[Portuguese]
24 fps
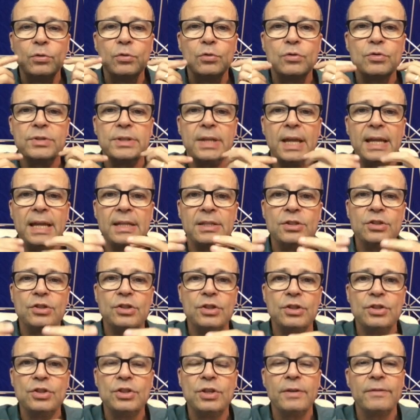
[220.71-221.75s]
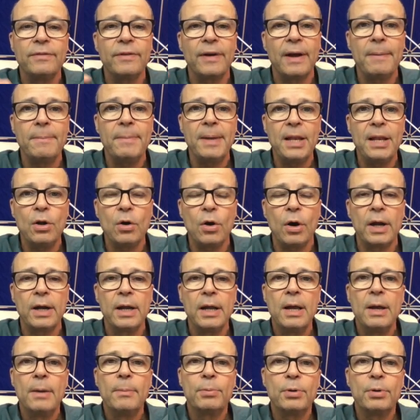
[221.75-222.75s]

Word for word: dos dentes gengiva é melhor,